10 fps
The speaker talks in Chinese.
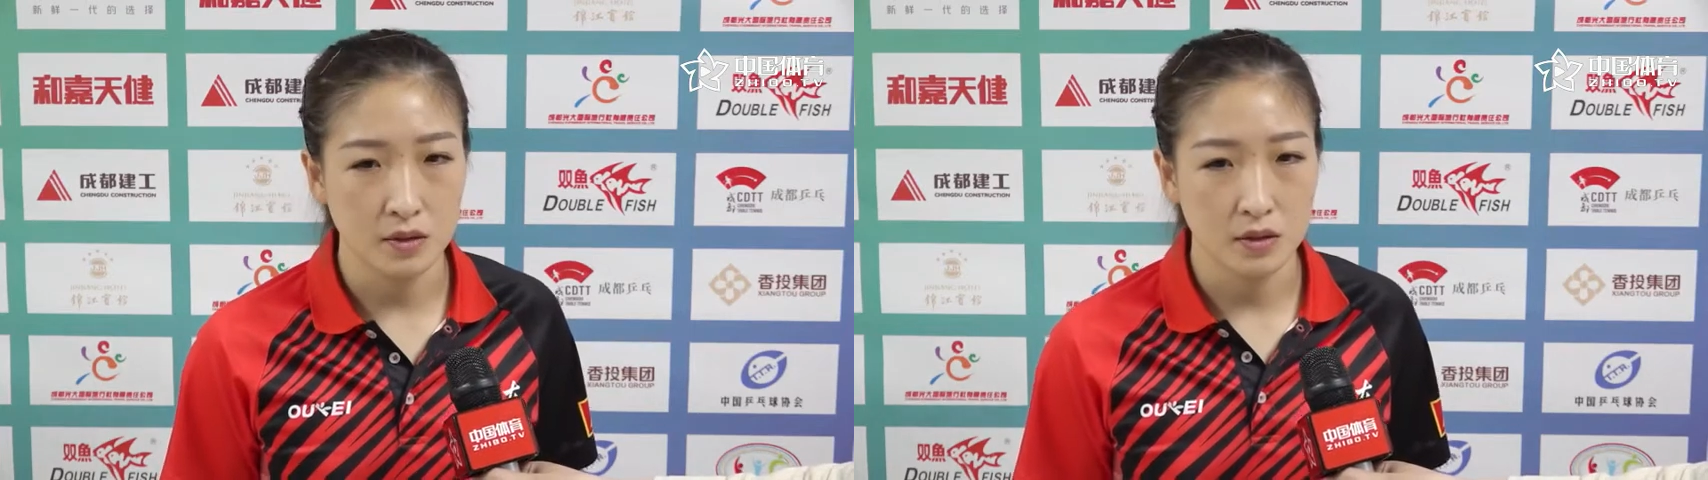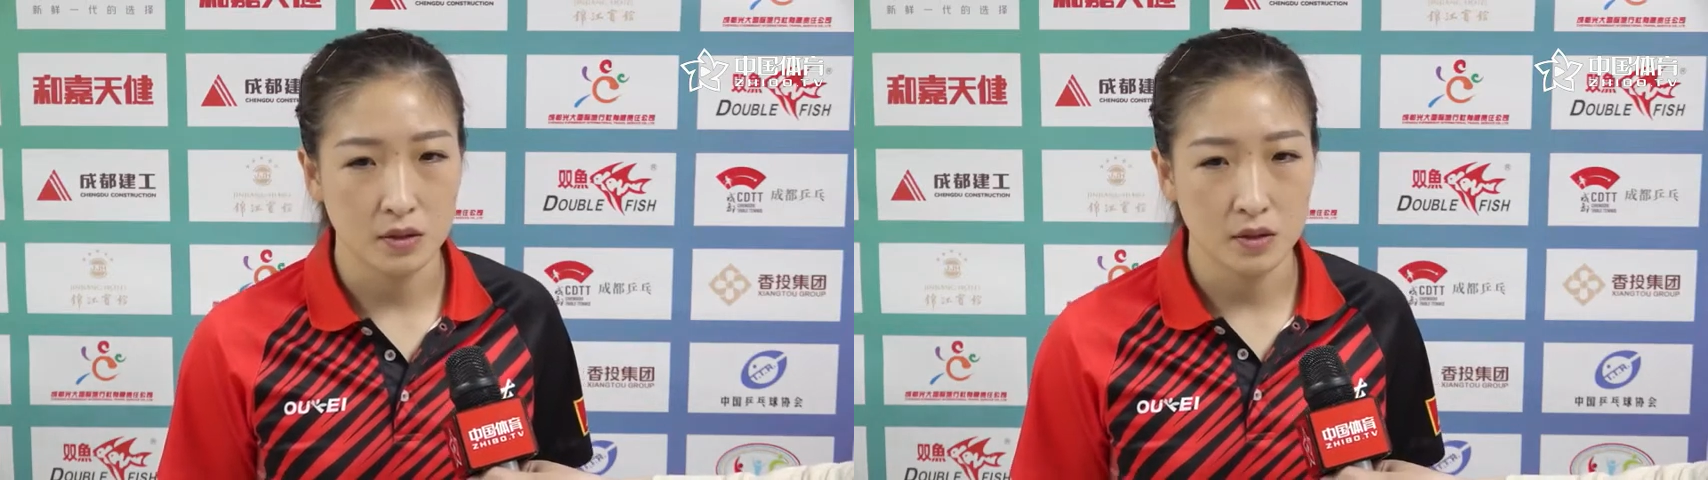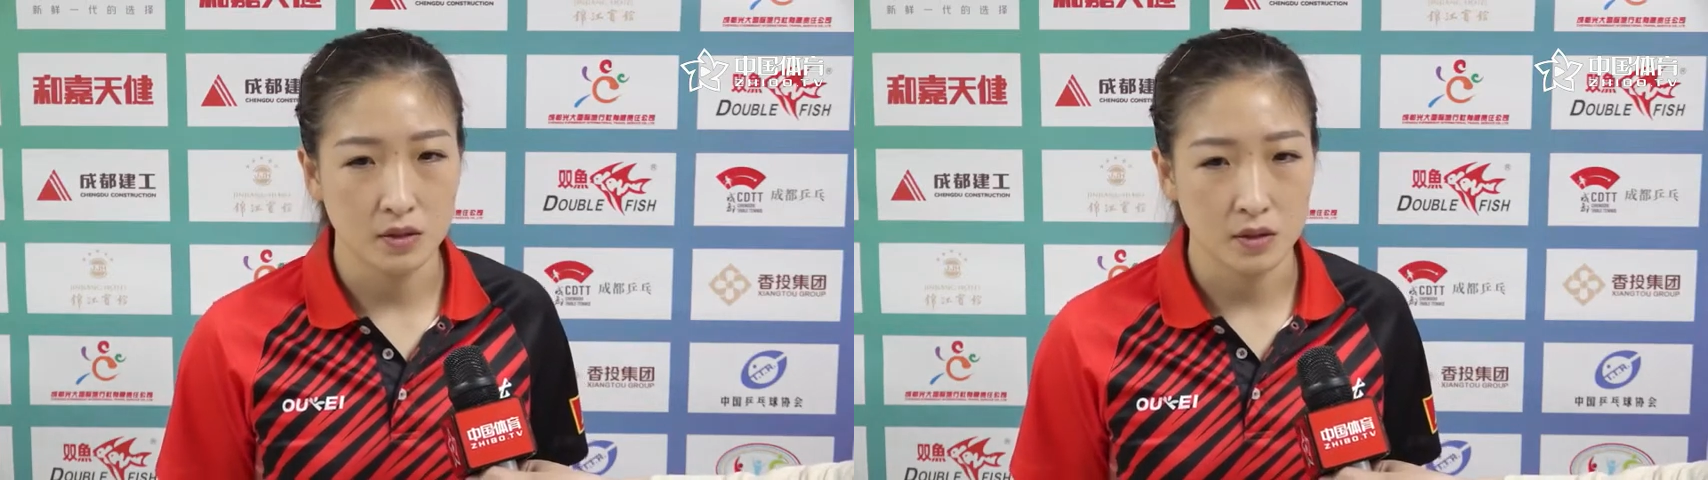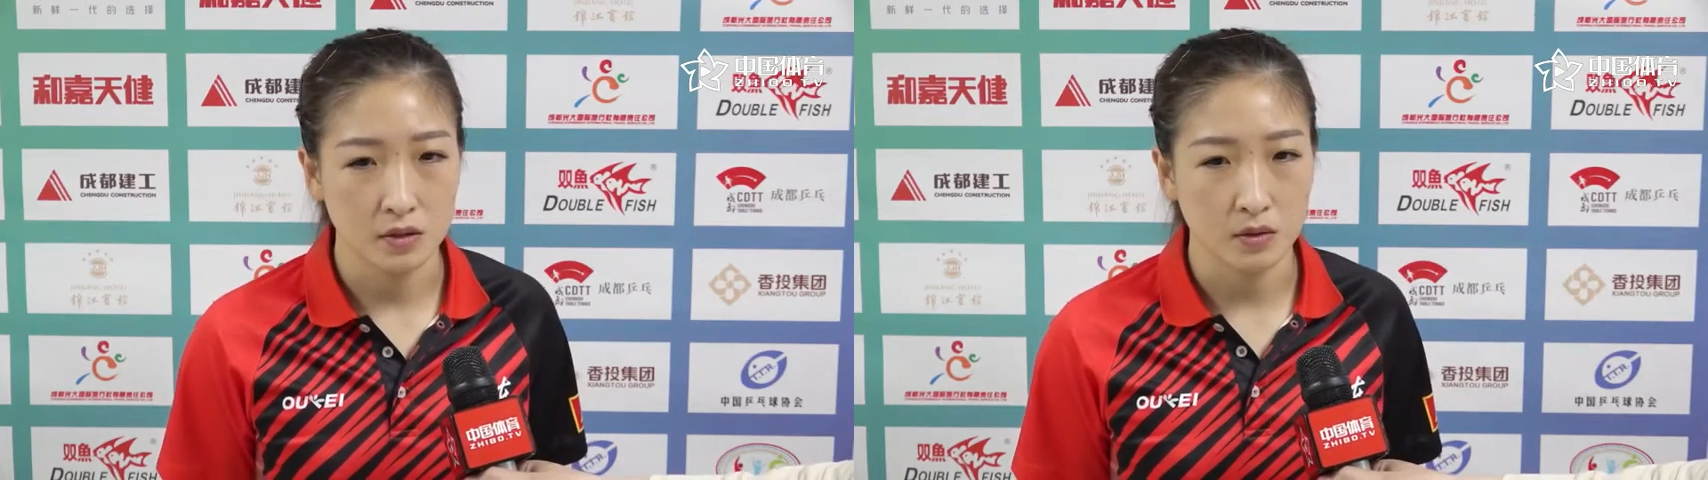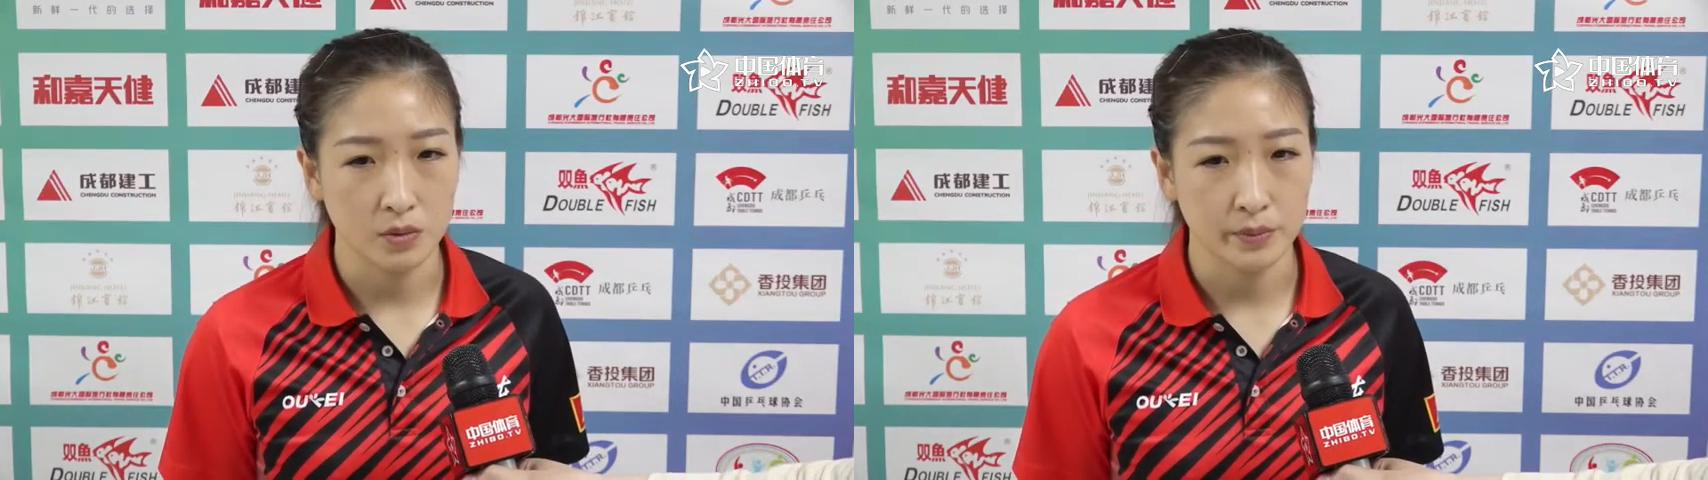己的这个
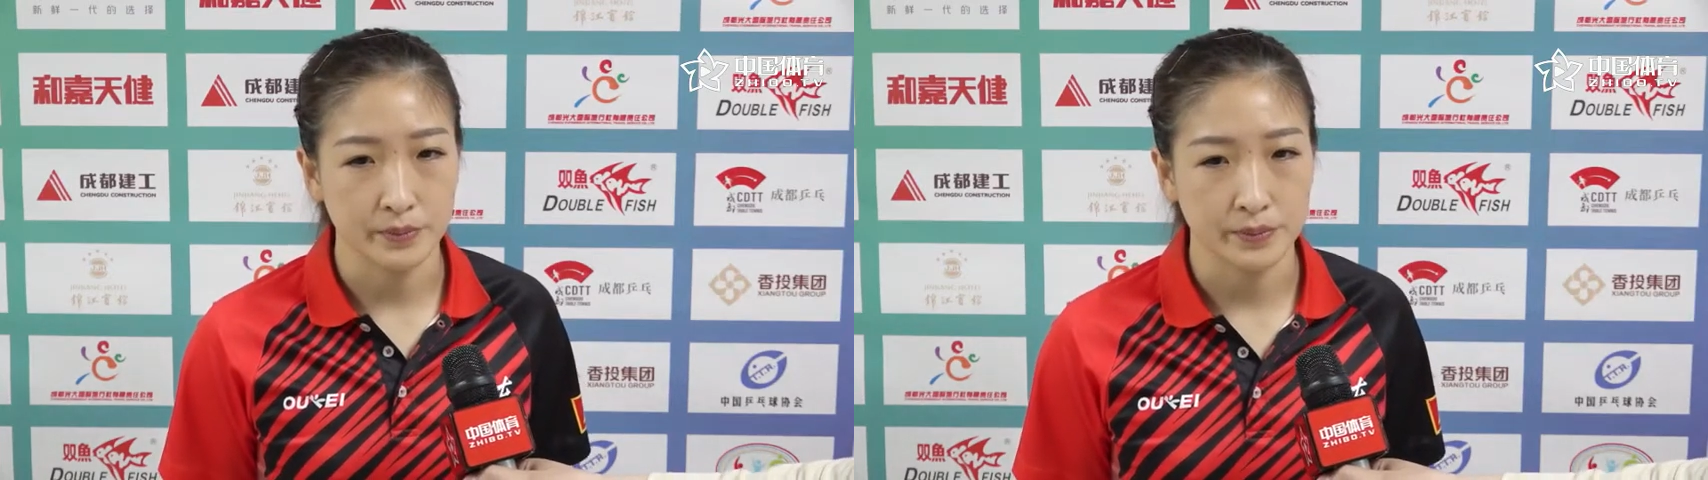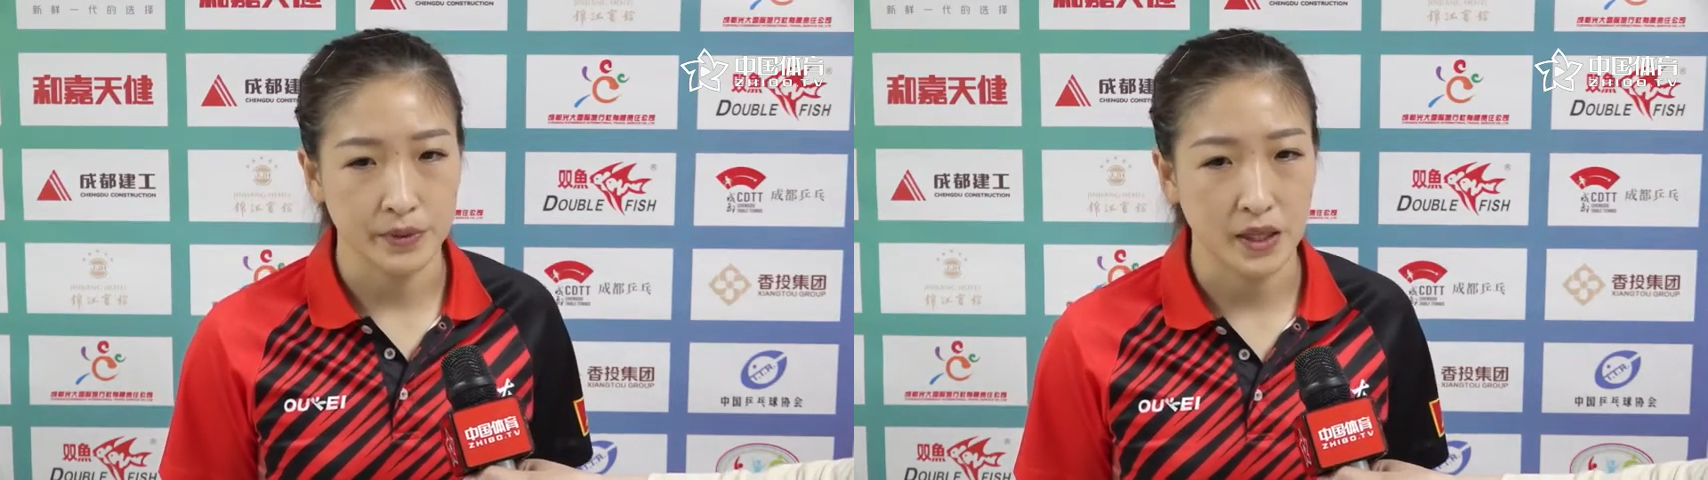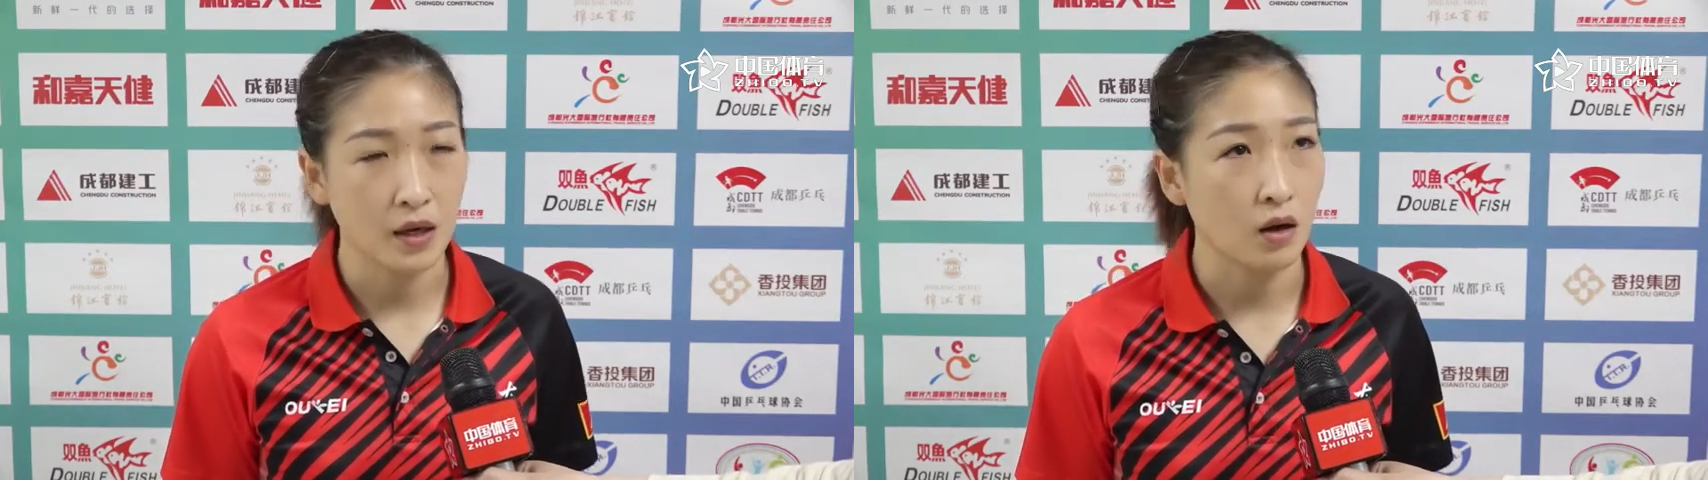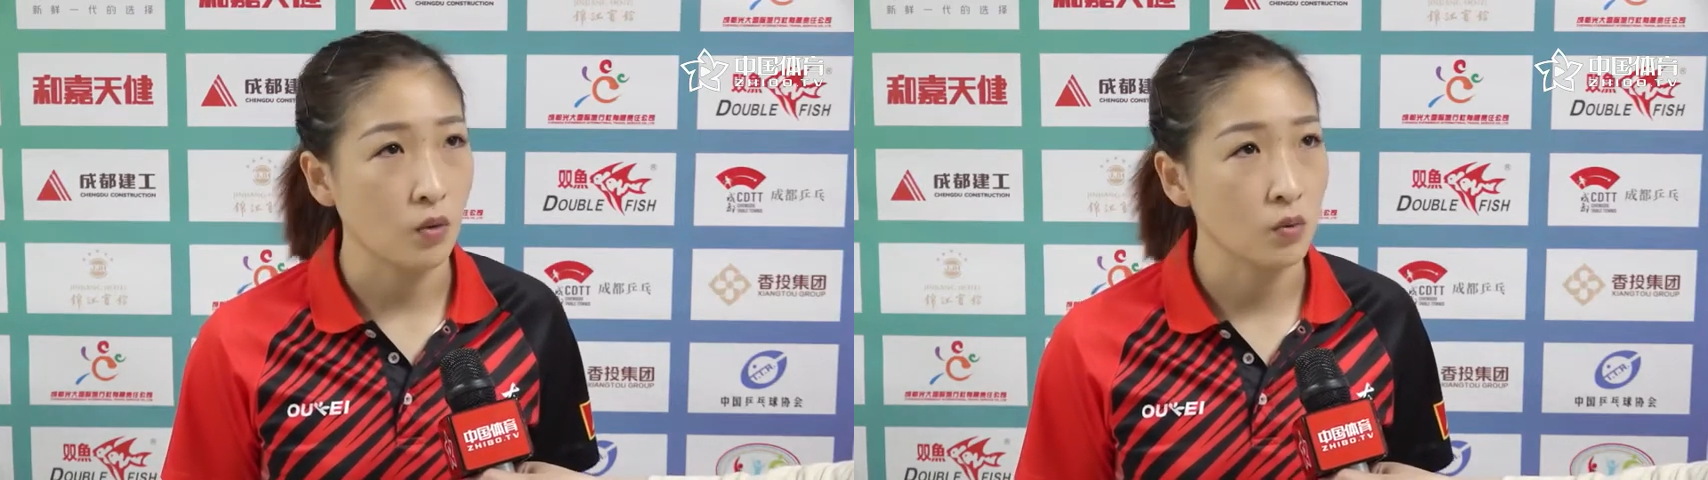节奏不太好，